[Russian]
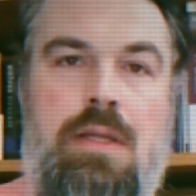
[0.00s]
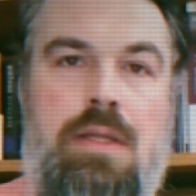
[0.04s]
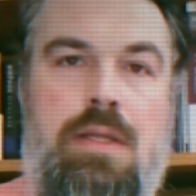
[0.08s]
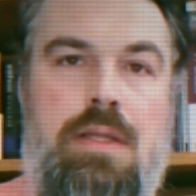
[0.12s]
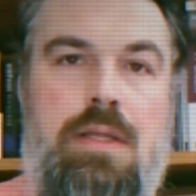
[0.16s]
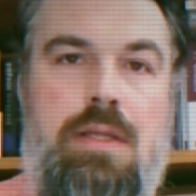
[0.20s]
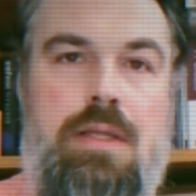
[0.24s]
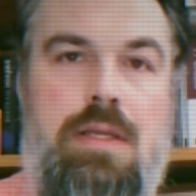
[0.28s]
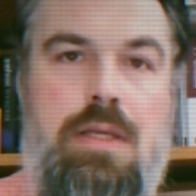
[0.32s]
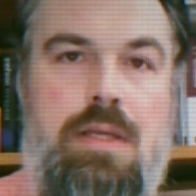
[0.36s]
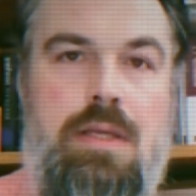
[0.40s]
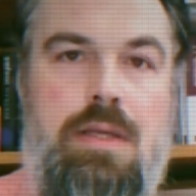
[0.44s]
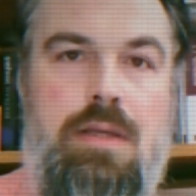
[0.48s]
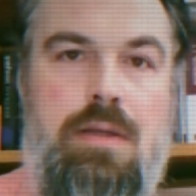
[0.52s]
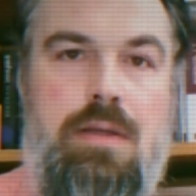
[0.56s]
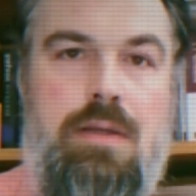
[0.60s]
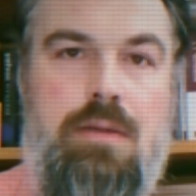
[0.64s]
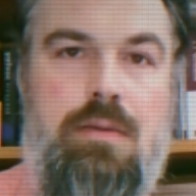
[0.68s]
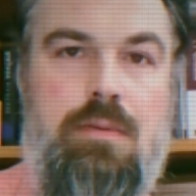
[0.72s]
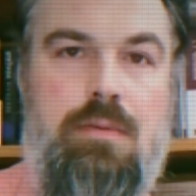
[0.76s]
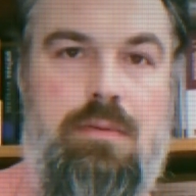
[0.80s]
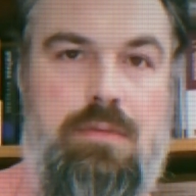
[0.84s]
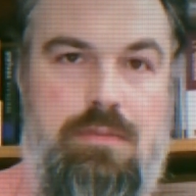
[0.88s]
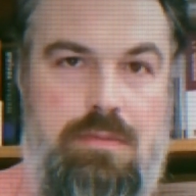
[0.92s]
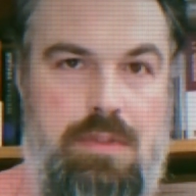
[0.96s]

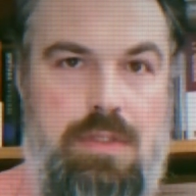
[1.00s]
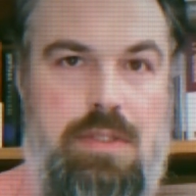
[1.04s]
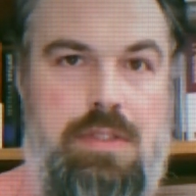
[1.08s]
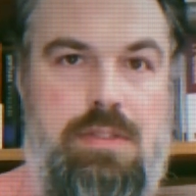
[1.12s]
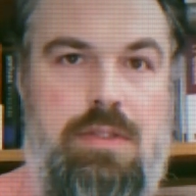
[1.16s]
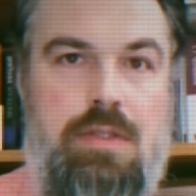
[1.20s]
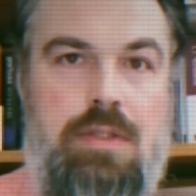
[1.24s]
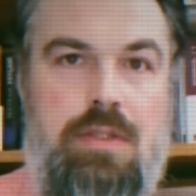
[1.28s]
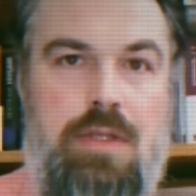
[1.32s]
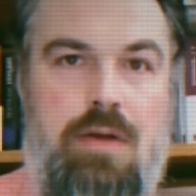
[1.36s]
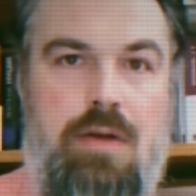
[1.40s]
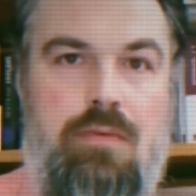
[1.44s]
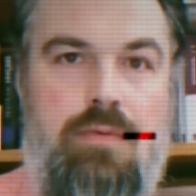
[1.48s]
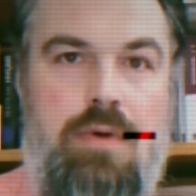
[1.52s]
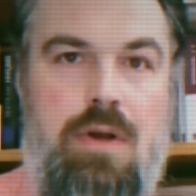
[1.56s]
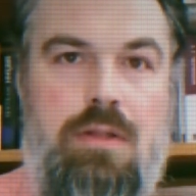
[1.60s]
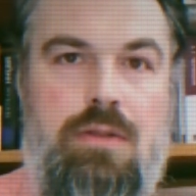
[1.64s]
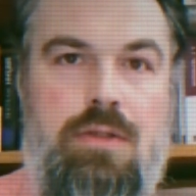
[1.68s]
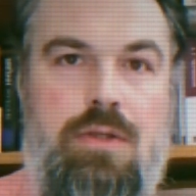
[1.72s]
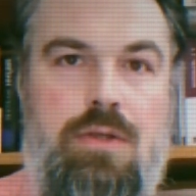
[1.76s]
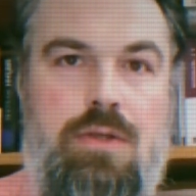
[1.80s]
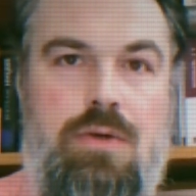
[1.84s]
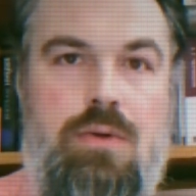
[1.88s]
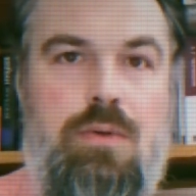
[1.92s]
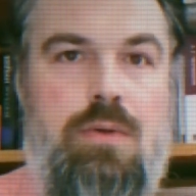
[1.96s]
и истолковал
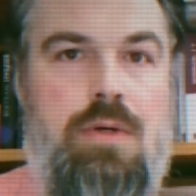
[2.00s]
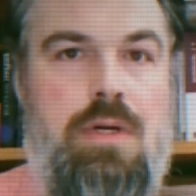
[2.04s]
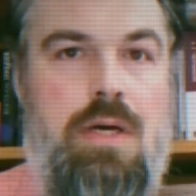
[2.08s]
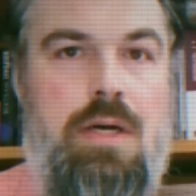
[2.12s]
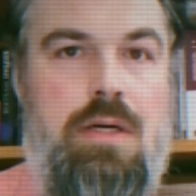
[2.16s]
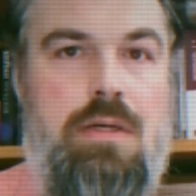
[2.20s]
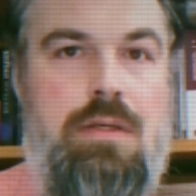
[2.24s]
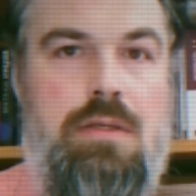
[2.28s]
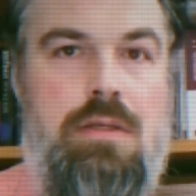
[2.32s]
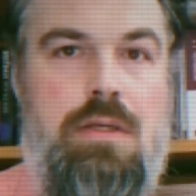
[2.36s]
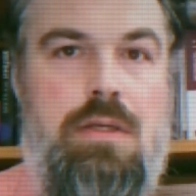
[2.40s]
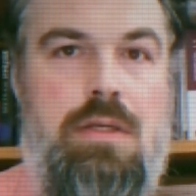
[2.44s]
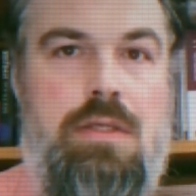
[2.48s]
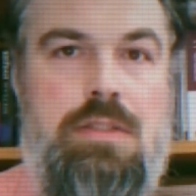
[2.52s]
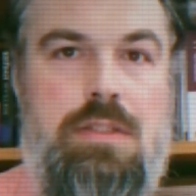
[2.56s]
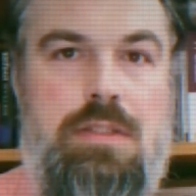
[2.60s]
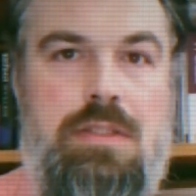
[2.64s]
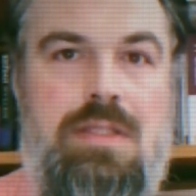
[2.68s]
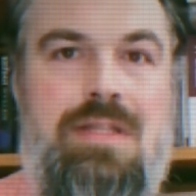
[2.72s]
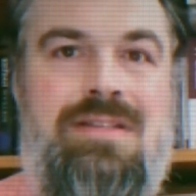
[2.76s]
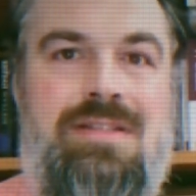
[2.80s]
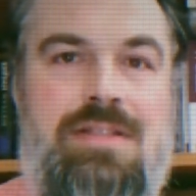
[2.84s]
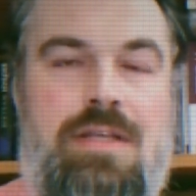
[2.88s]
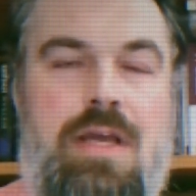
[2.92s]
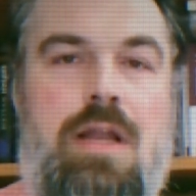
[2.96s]
ее как
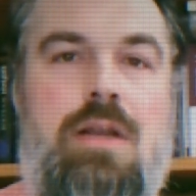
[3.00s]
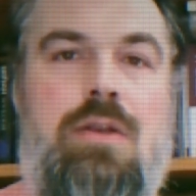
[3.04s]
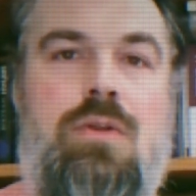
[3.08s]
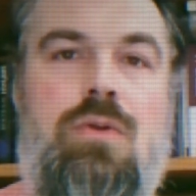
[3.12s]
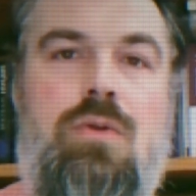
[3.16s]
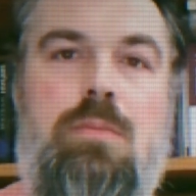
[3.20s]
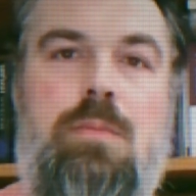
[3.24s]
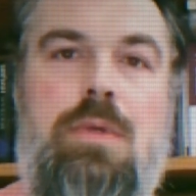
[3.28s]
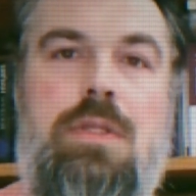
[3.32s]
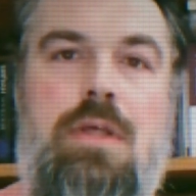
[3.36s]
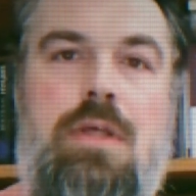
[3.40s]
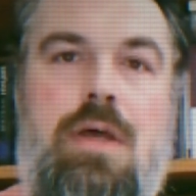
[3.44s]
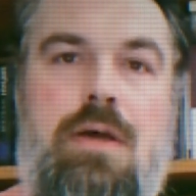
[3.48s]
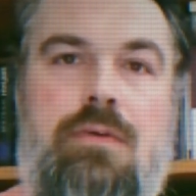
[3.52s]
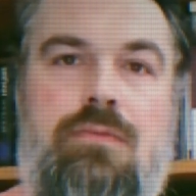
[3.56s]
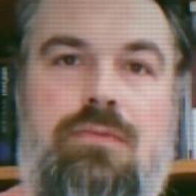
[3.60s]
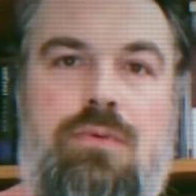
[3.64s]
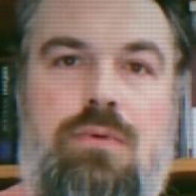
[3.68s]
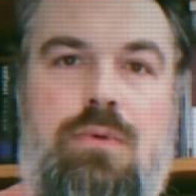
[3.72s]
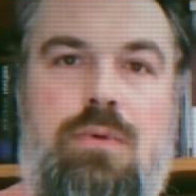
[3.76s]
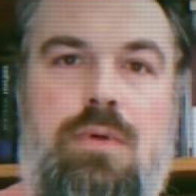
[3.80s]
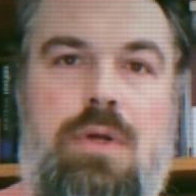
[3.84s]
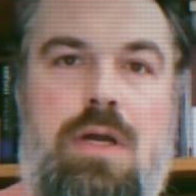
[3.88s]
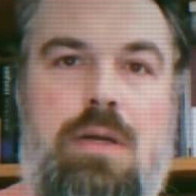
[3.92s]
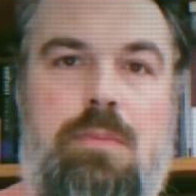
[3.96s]
экзистенциальную
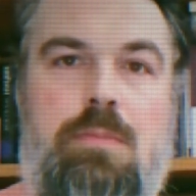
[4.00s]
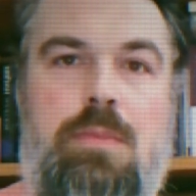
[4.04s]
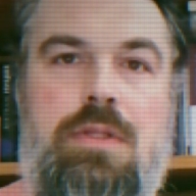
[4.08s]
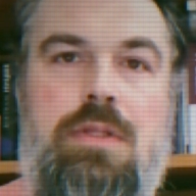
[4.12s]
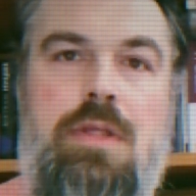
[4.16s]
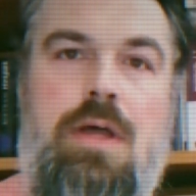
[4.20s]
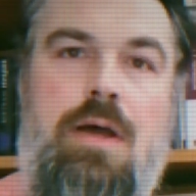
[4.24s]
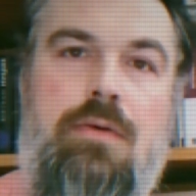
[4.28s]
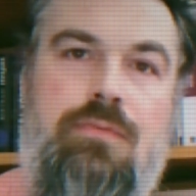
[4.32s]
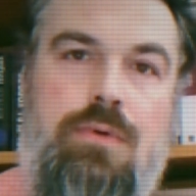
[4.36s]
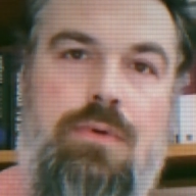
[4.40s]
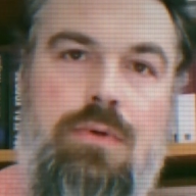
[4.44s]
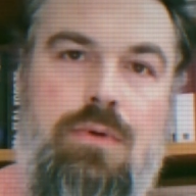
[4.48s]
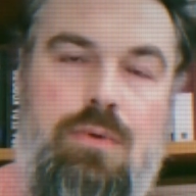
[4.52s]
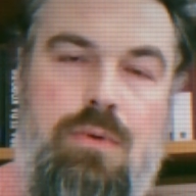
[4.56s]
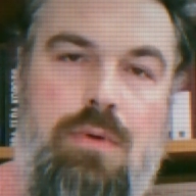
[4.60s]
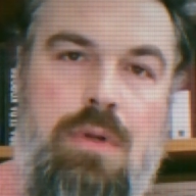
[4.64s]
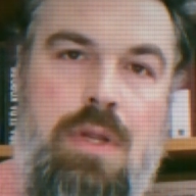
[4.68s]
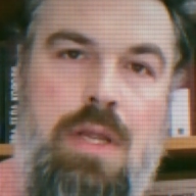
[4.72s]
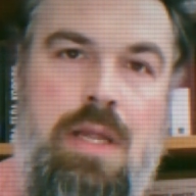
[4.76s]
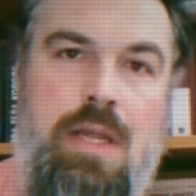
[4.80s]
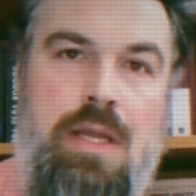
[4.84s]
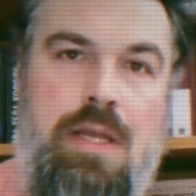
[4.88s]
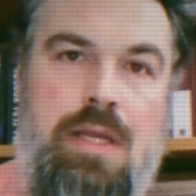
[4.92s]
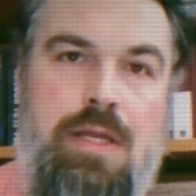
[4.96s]
метафору, как метафору